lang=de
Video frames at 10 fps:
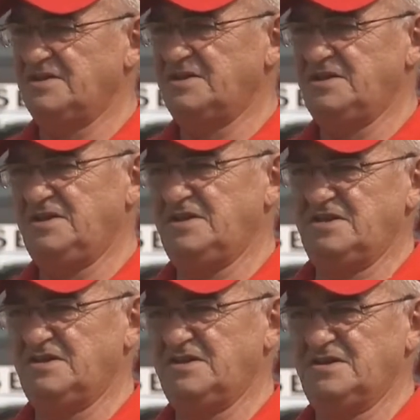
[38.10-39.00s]
Kunde
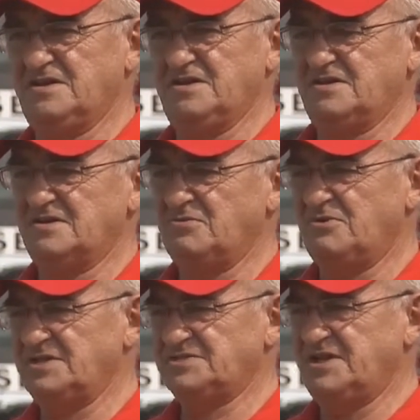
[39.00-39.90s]
jetzt wohl äh, sauer
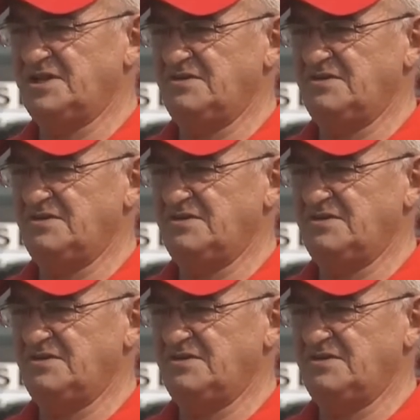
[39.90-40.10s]
ist.